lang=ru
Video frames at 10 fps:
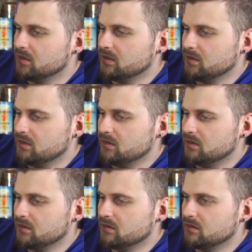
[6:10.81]

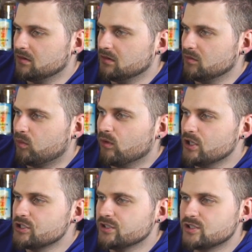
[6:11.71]
И
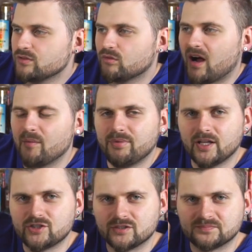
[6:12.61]
больше ничего.
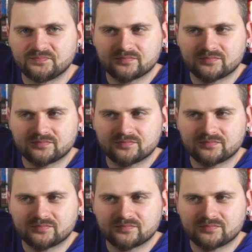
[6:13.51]
Опять же,